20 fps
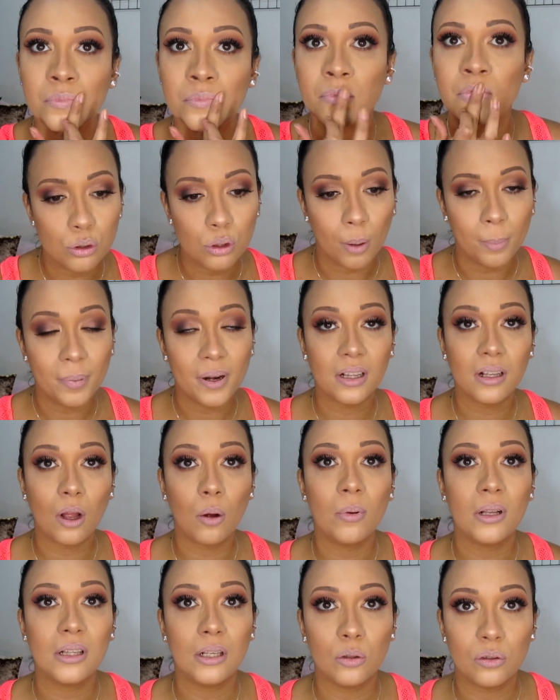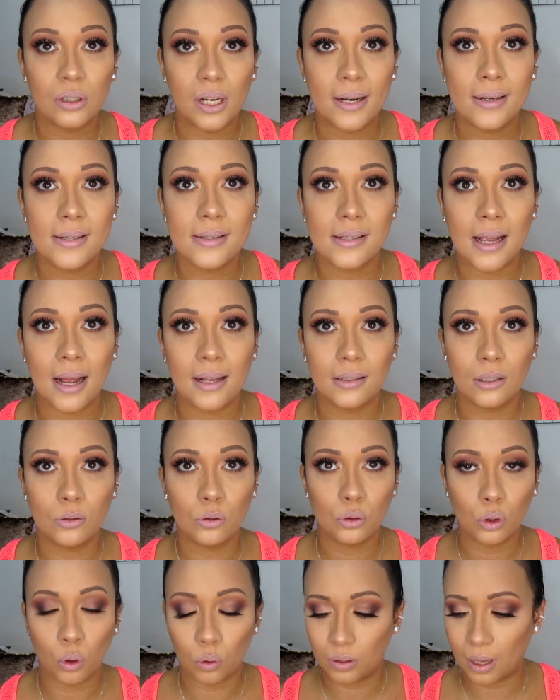Só para dar uma neutralizada
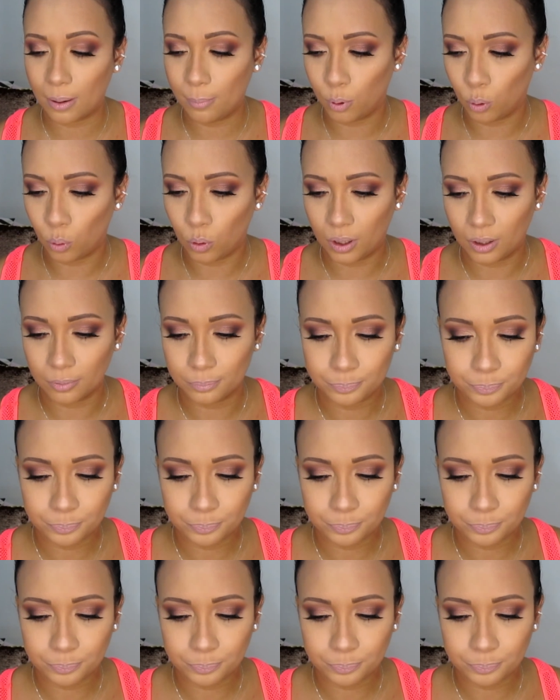no tom da boca.